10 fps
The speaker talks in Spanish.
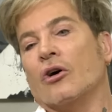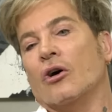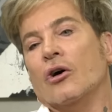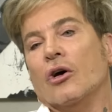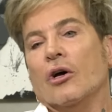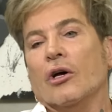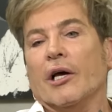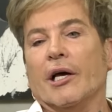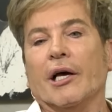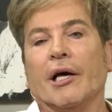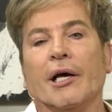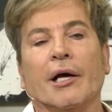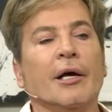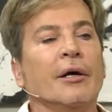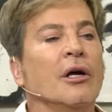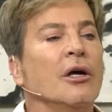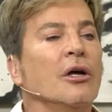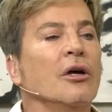no te eh, metas en